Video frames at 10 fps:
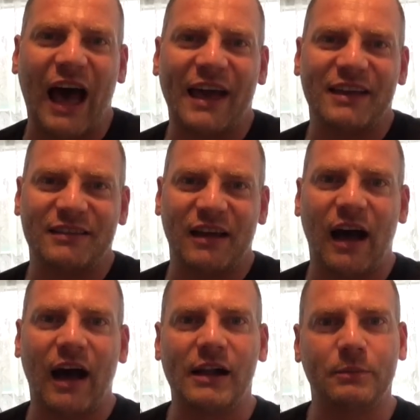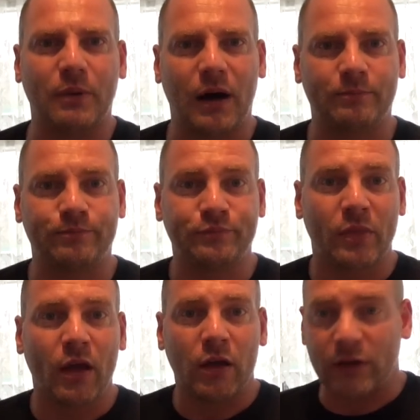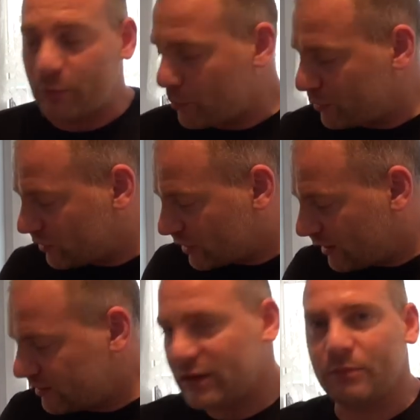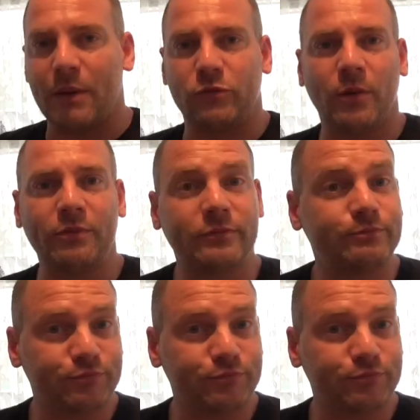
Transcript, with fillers: ein Jahr haltbar. Ich habe noch ein bisschen Rest in meinem Topf.